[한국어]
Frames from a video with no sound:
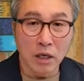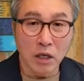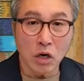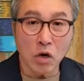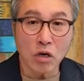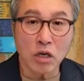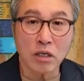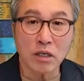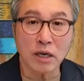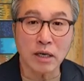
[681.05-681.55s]

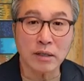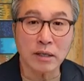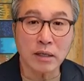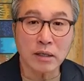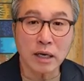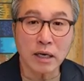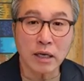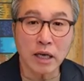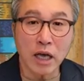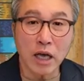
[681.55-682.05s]
여기
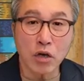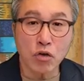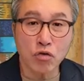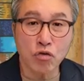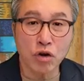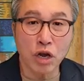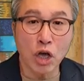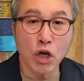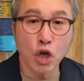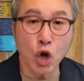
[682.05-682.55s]
제사장의
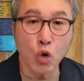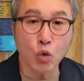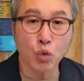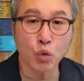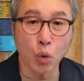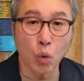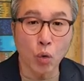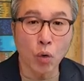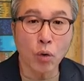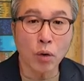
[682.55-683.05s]
규례의
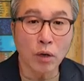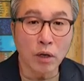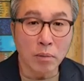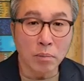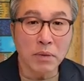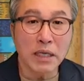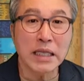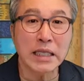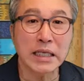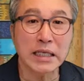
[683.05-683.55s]
경우도
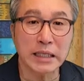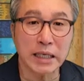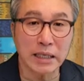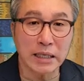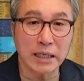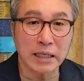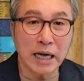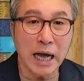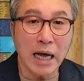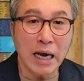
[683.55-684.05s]
믿는 자들
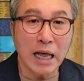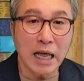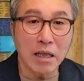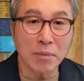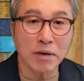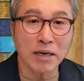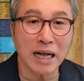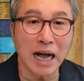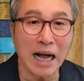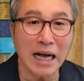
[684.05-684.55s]
그러니까
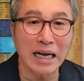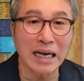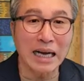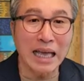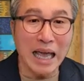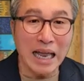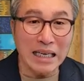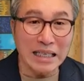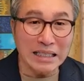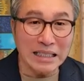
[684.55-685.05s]
하나님을
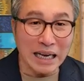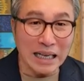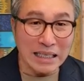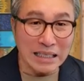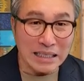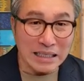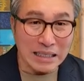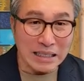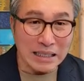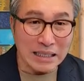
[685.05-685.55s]
가까이 하는
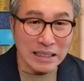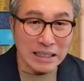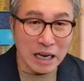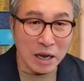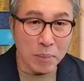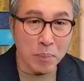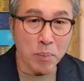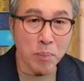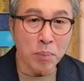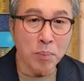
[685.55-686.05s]

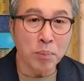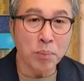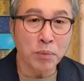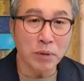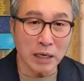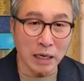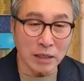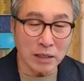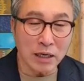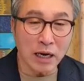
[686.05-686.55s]
자들의
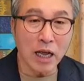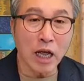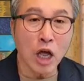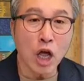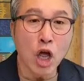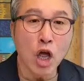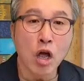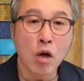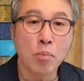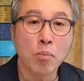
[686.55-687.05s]
자들의
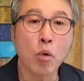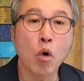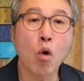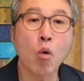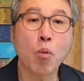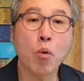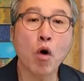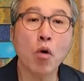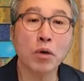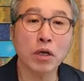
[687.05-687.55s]

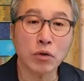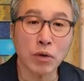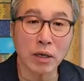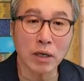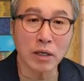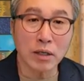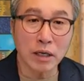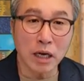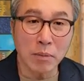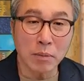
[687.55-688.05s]
모범이
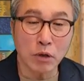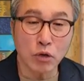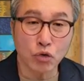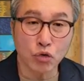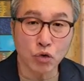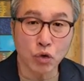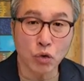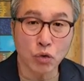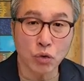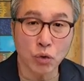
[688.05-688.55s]
되는 삶의
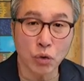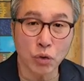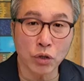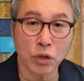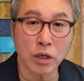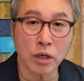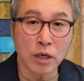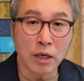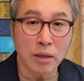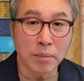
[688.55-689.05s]

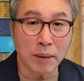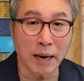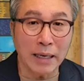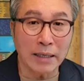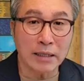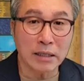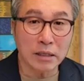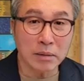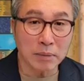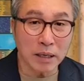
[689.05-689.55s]
중요성을
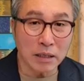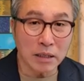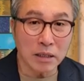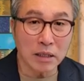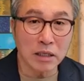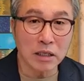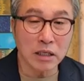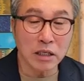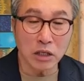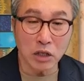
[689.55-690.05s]

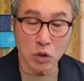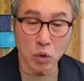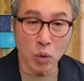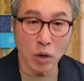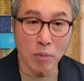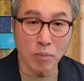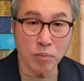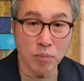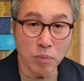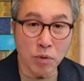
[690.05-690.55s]
말씀하시는 그
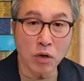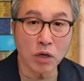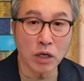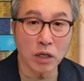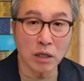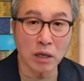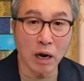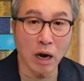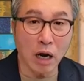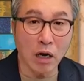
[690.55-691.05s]
의도가 분명히
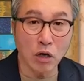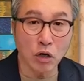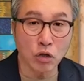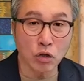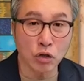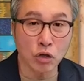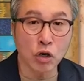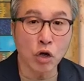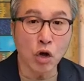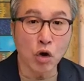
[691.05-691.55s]
있다라는
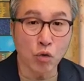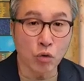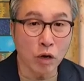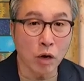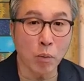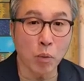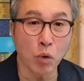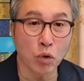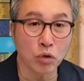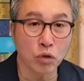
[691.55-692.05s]
것을
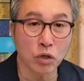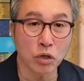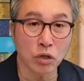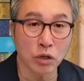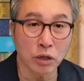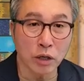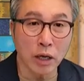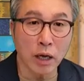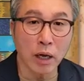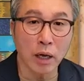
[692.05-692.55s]
우리가 볼 수
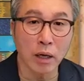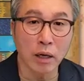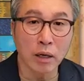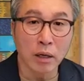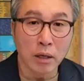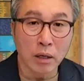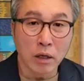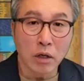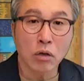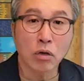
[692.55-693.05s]
있는데
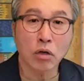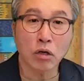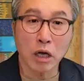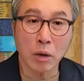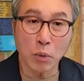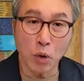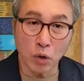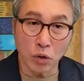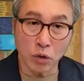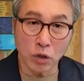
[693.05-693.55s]

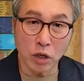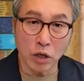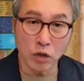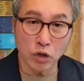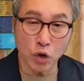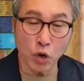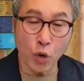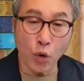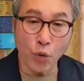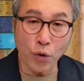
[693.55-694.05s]
그렇다면 어떻게
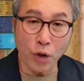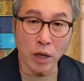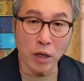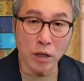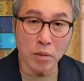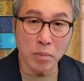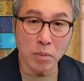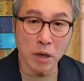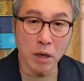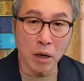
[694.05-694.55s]
적용을 해야
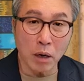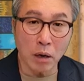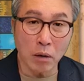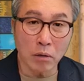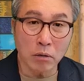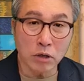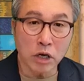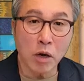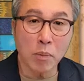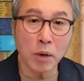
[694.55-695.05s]
됩니까?
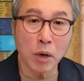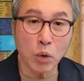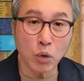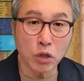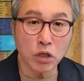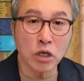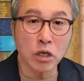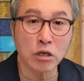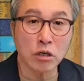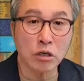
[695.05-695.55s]
그야말로
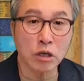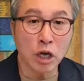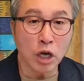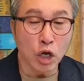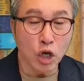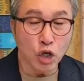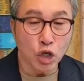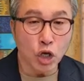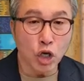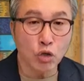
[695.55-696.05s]
이제는
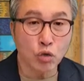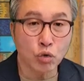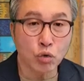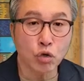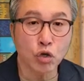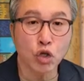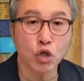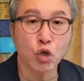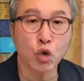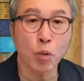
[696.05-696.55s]
예수
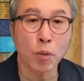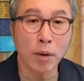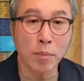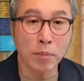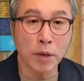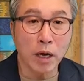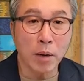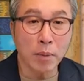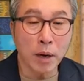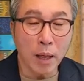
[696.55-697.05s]
그리스도로
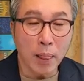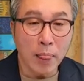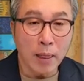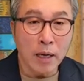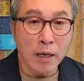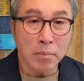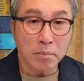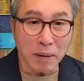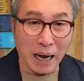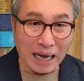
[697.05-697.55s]
말미암아
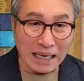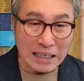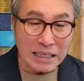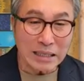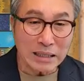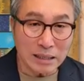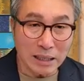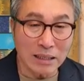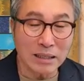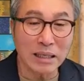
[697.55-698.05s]

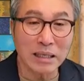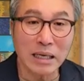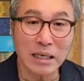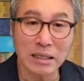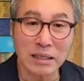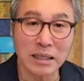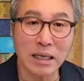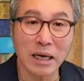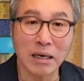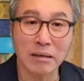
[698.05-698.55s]
만인 제사장
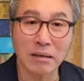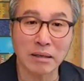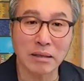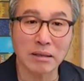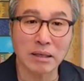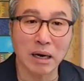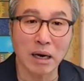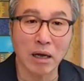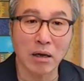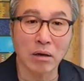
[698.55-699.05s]
시대가
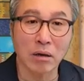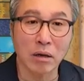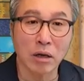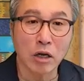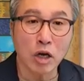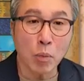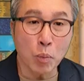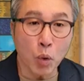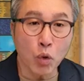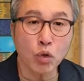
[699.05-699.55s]
됐잖아요.
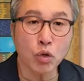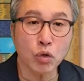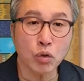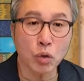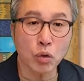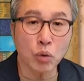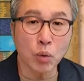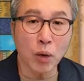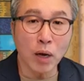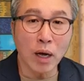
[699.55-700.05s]
그러니까 모든
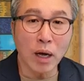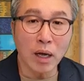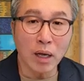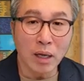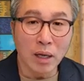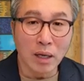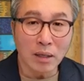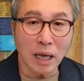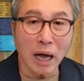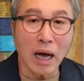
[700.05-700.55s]
성도가
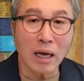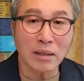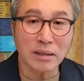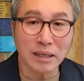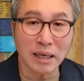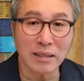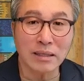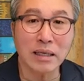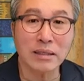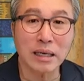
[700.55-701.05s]
다
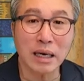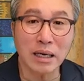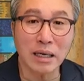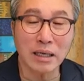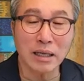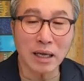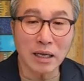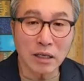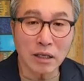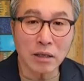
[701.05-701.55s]

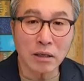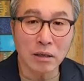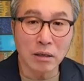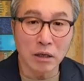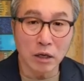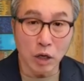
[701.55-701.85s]
제사장이 된